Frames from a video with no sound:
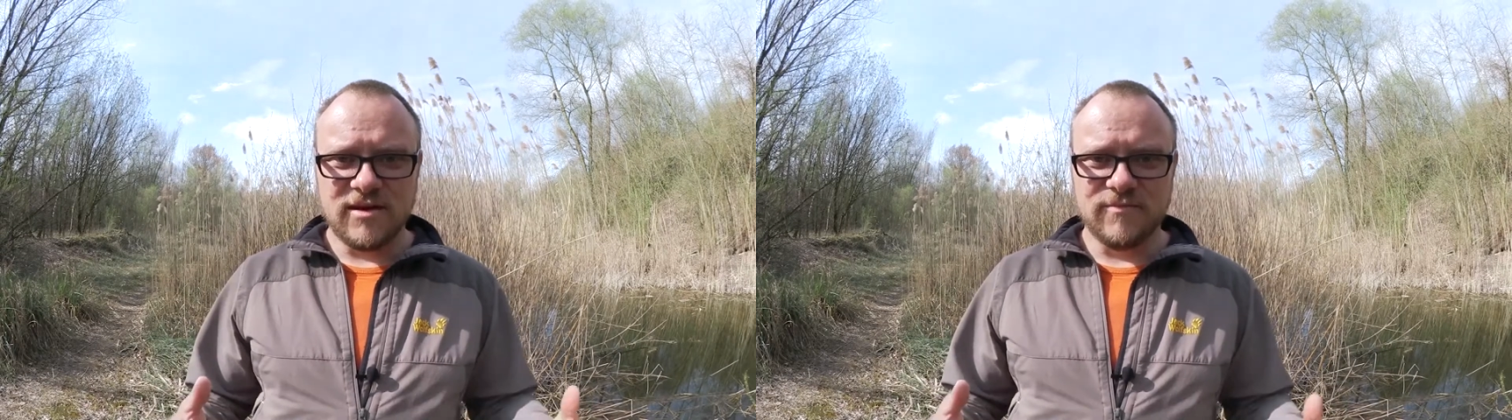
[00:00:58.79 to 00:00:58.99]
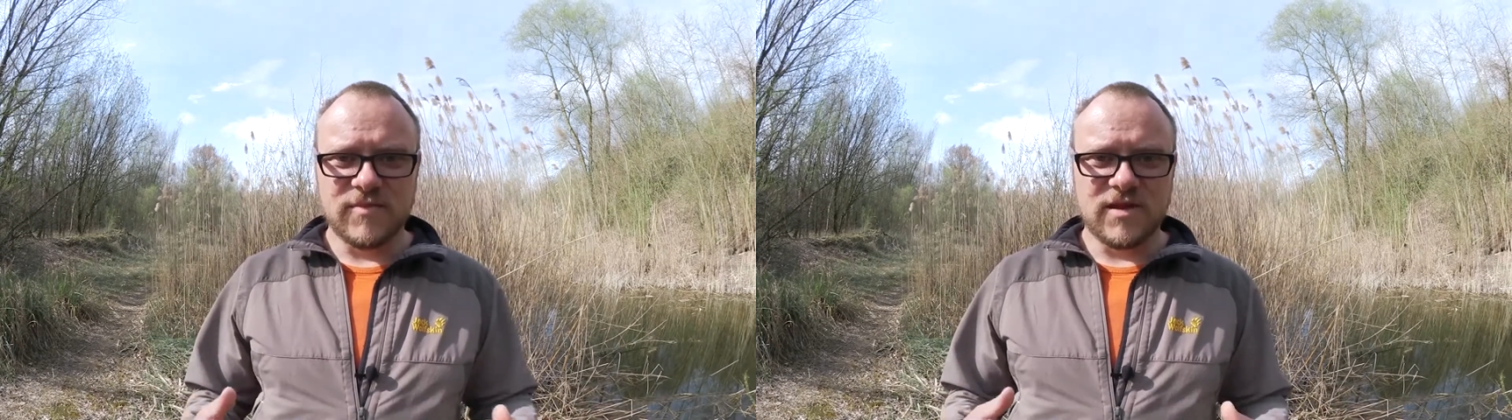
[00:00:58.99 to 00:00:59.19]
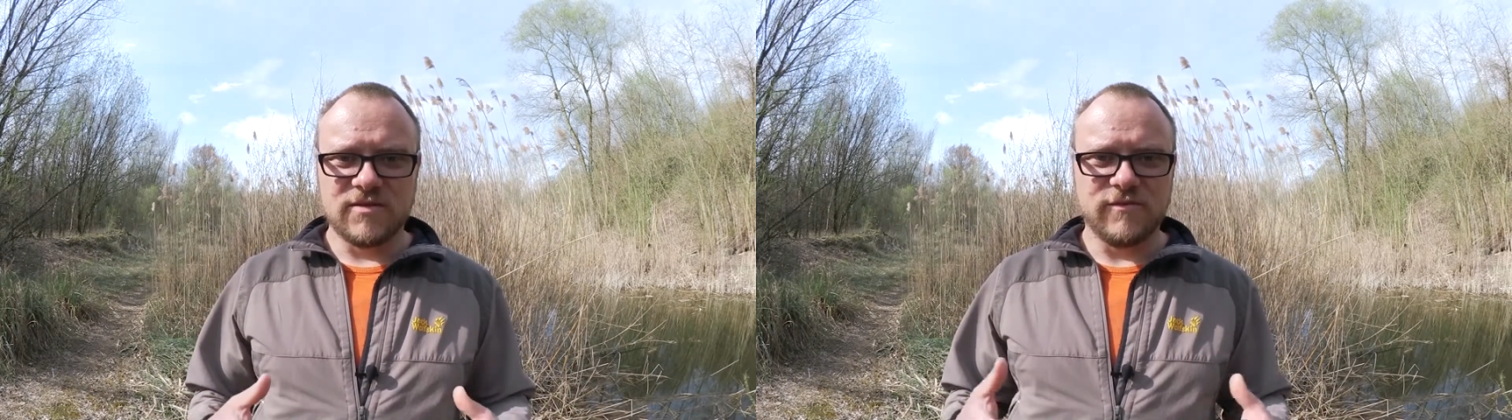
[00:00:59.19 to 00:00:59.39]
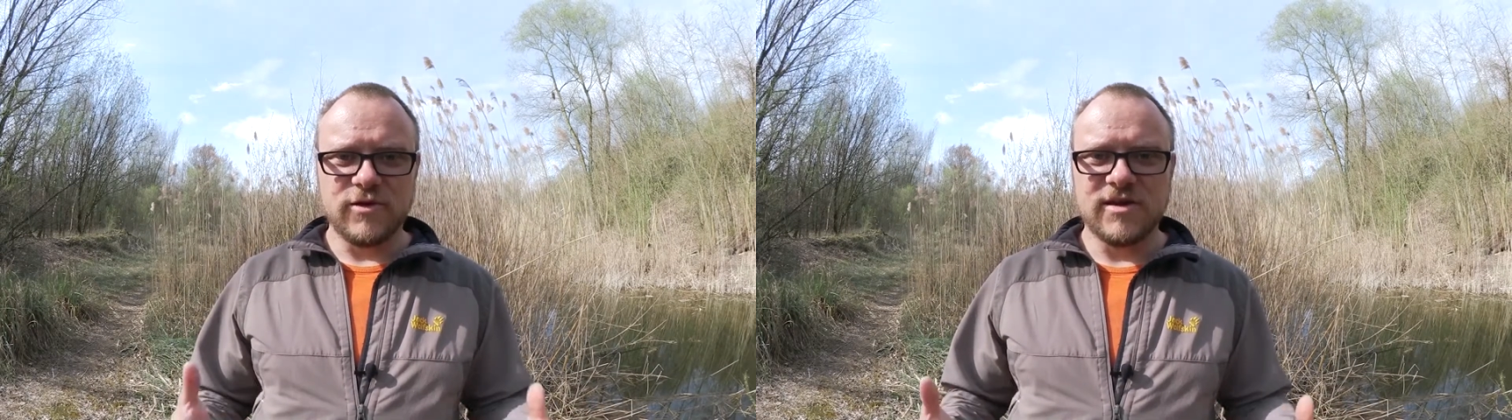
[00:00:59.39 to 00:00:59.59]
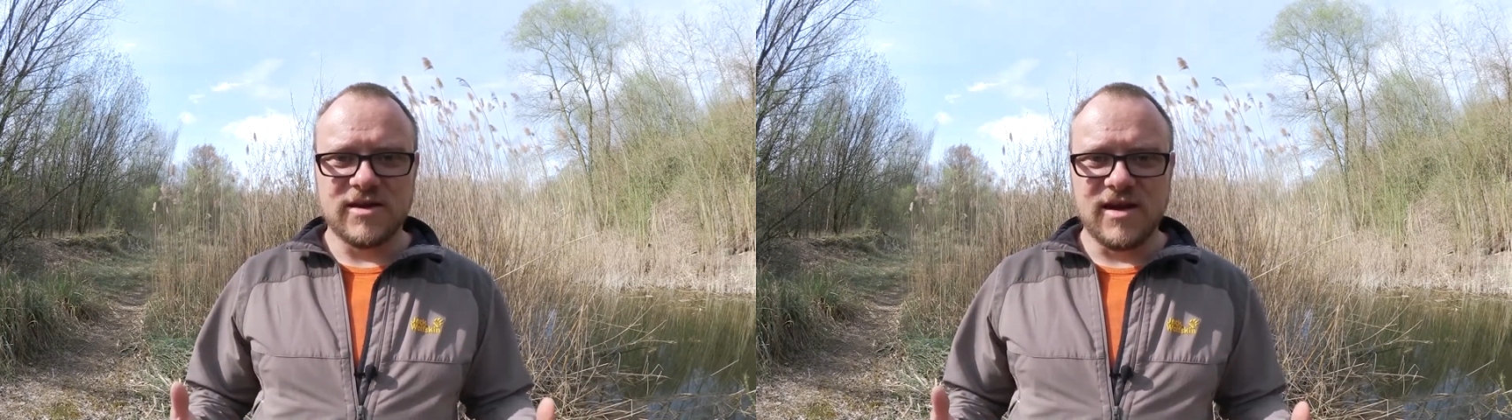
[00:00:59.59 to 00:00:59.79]
ähm, ist
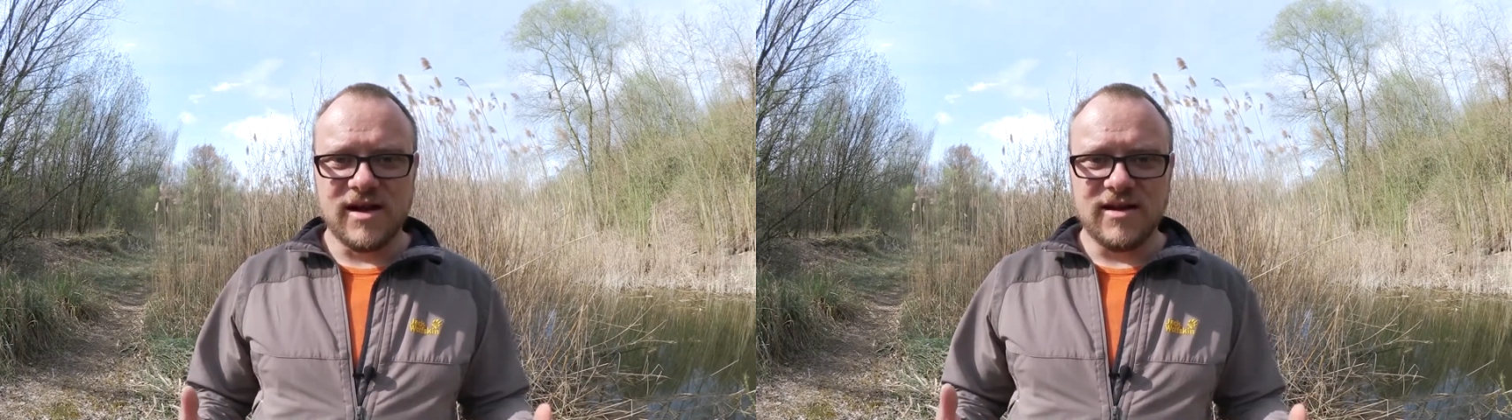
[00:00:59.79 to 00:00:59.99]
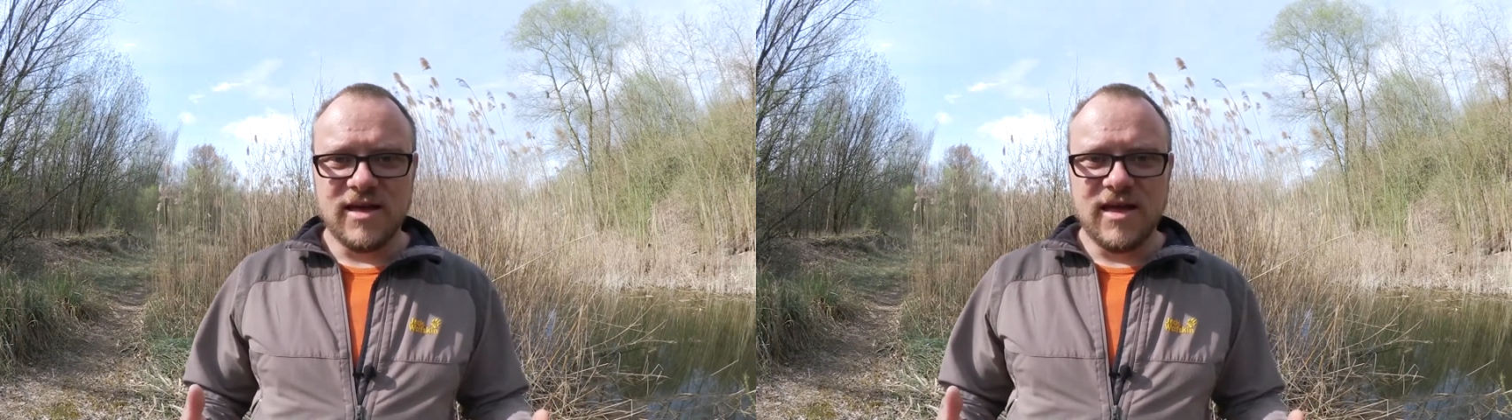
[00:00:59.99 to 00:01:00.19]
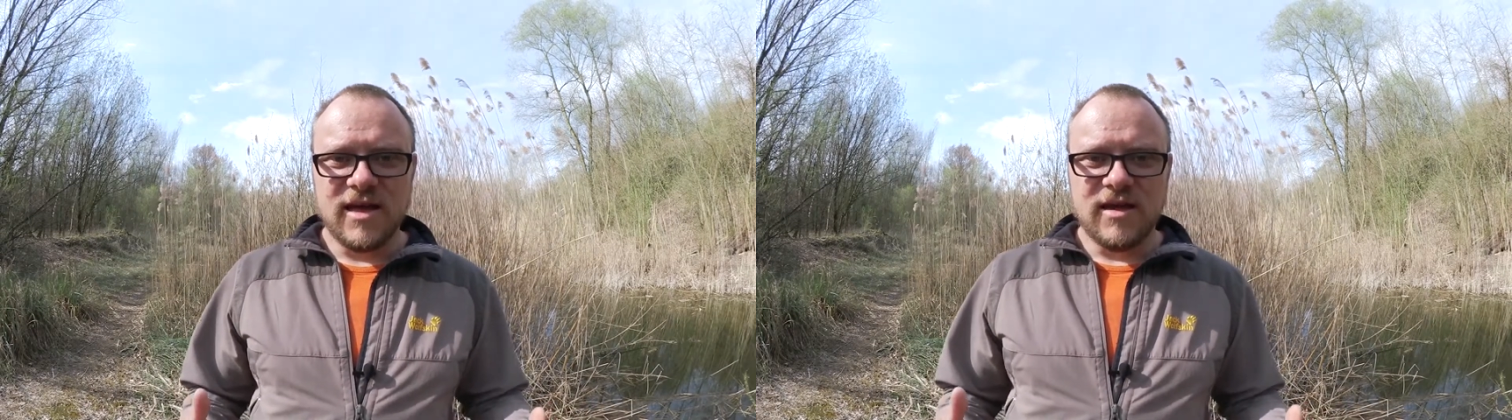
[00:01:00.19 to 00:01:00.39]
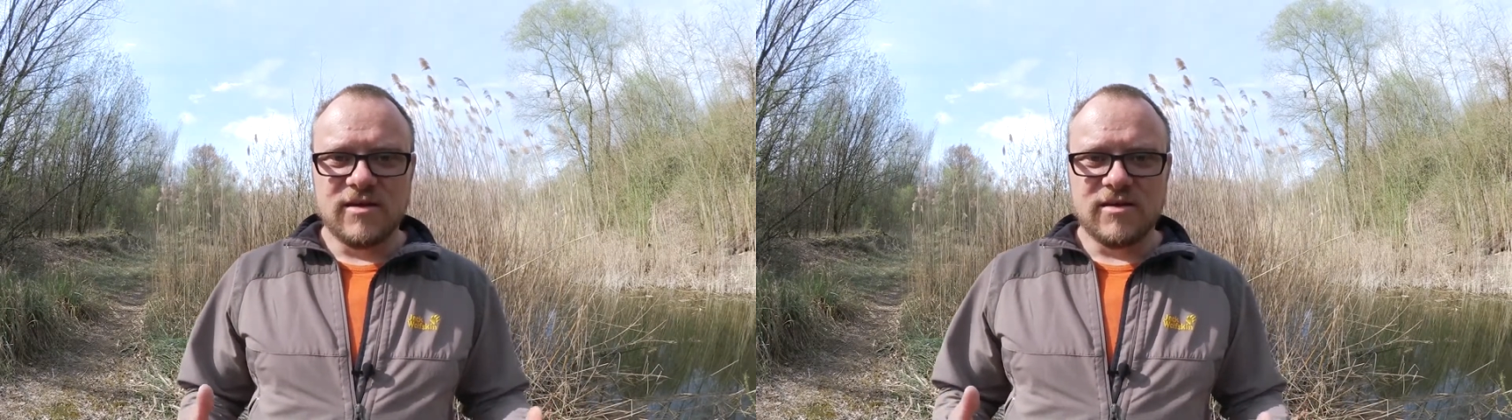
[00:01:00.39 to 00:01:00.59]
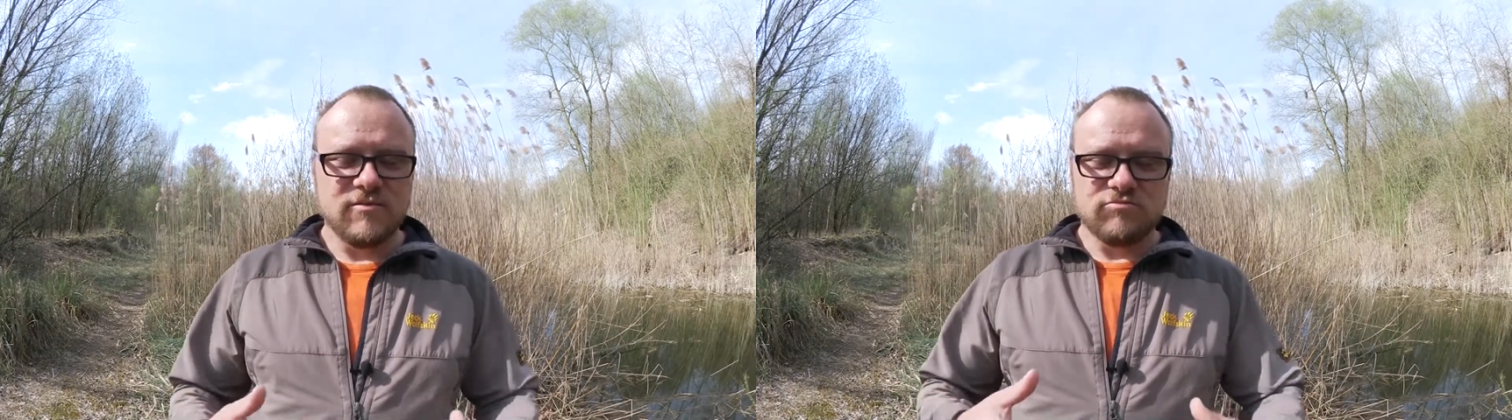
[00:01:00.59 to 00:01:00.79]
völlig egal.
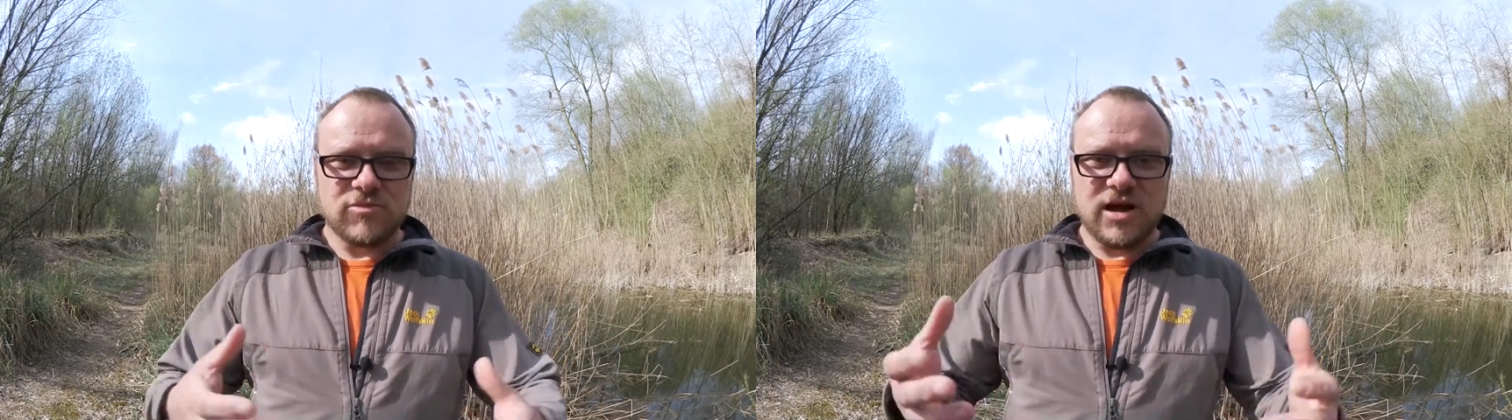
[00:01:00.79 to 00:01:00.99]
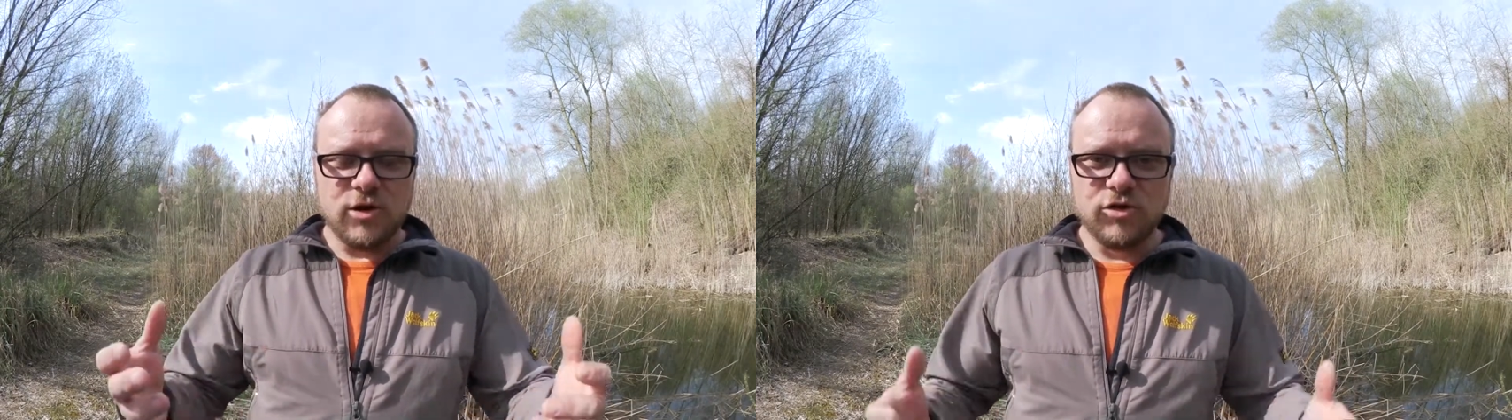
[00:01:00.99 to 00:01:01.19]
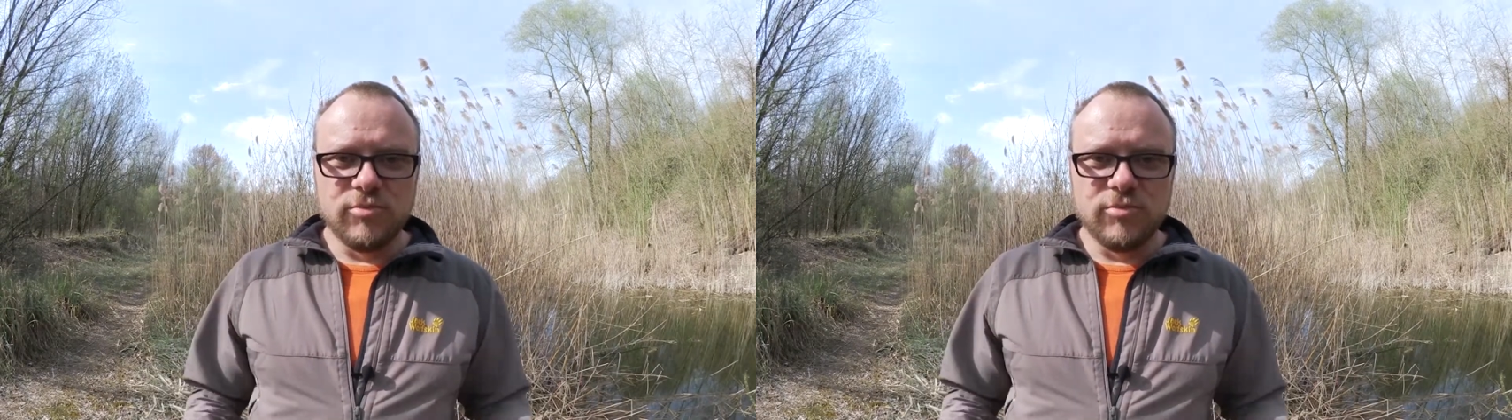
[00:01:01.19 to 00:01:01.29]
Ähm, kann auch